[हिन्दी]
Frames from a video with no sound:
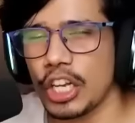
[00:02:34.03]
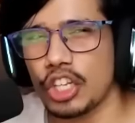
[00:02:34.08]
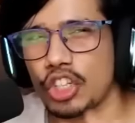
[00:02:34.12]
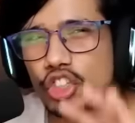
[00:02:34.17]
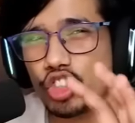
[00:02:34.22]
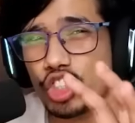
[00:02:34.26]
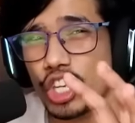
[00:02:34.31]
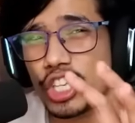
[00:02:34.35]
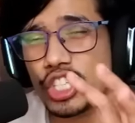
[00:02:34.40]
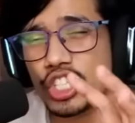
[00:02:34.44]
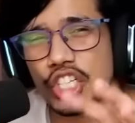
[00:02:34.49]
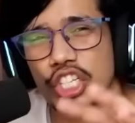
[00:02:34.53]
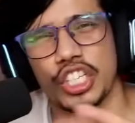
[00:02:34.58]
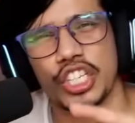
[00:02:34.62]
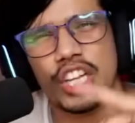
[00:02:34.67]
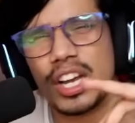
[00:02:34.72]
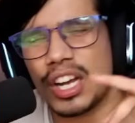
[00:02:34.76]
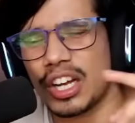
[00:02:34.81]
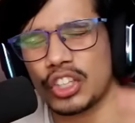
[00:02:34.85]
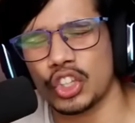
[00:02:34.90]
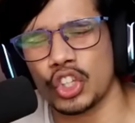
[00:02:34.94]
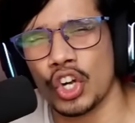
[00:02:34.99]
एक चेस्ट
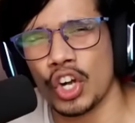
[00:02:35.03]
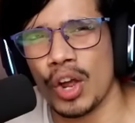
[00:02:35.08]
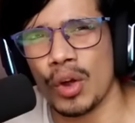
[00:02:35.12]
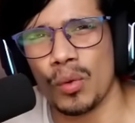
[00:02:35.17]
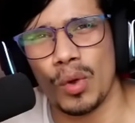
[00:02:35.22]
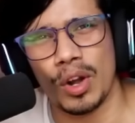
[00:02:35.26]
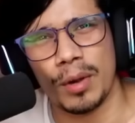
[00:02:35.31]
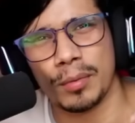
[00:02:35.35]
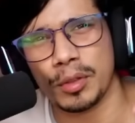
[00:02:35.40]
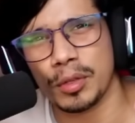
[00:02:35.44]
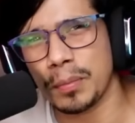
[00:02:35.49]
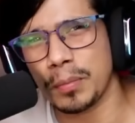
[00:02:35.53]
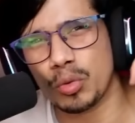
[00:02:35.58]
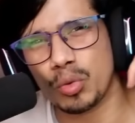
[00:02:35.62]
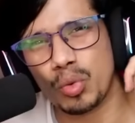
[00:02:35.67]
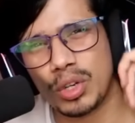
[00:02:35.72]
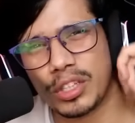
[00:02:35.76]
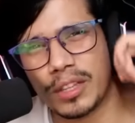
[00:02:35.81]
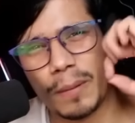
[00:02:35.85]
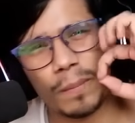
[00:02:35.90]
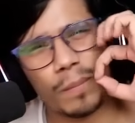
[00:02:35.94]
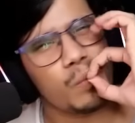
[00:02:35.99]
एरिया खतरनाक वाला मतलब
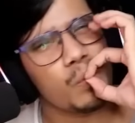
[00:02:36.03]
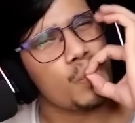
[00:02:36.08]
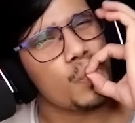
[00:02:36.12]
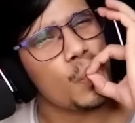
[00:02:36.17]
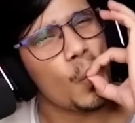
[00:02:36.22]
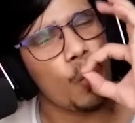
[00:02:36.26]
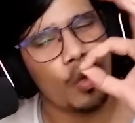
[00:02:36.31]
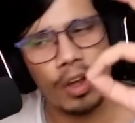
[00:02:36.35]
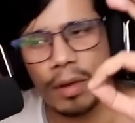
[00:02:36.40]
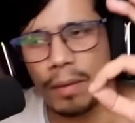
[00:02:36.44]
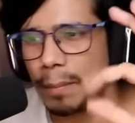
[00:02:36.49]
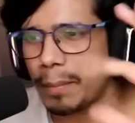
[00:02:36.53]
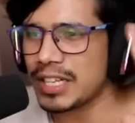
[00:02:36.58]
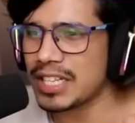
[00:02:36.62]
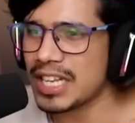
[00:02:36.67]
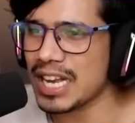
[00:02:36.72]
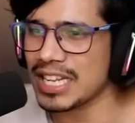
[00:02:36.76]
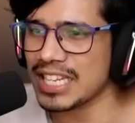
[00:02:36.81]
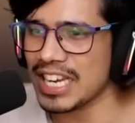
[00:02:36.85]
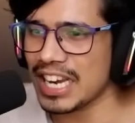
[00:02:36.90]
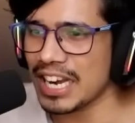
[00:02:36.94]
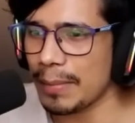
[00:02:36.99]
बिल्कुल एकदम
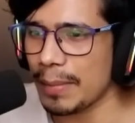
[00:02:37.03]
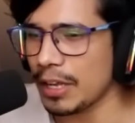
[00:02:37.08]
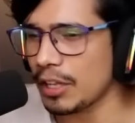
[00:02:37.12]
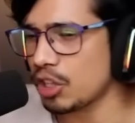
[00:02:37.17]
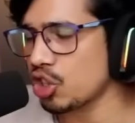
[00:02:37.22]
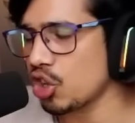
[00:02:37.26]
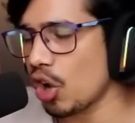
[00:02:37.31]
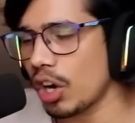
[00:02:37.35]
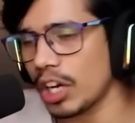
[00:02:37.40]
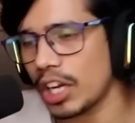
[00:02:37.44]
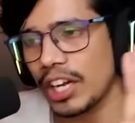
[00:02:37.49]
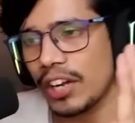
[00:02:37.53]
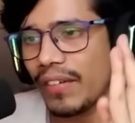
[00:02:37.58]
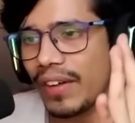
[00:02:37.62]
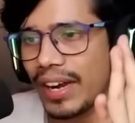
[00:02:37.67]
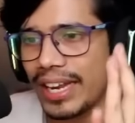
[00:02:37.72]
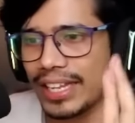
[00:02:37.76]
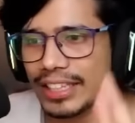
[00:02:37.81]
मजा आ जाएगा भाई सॉर्टेड वाला